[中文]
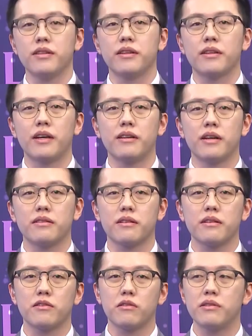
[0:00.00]
很简单呐，这
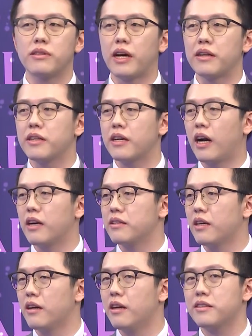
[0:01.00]
个就跟抢银行一
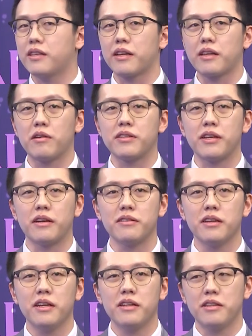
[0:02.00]
样，抢到钱
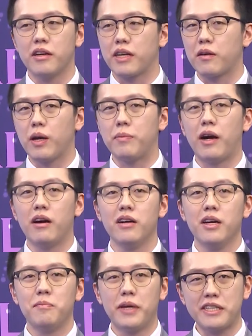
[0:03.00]
你要赶快跑，
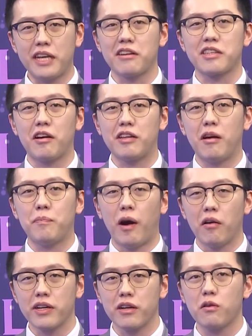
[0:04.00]
没抢到要
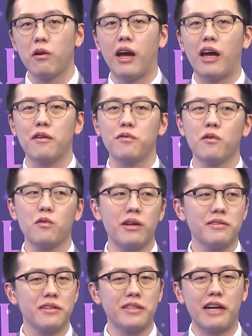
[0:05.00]
跑更快啊！封
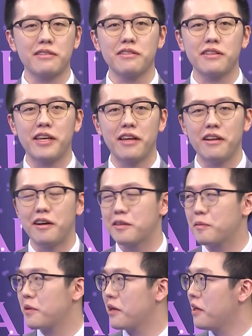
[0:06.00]
关剩下四天了，
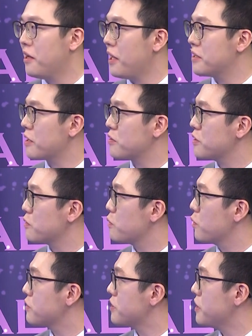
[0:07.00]
对不对？按照这
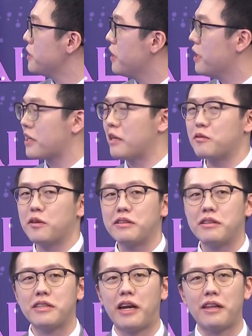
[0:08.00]
种逻辑，感觉
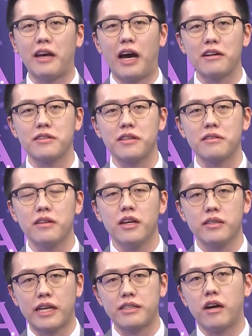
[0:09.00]
接下来的行情，
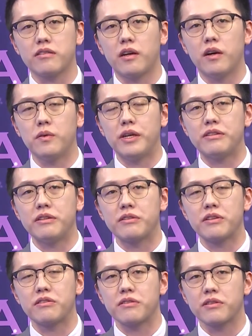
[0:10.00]
大家要稍微
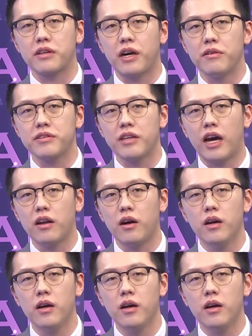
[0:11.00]
谨慎思考一下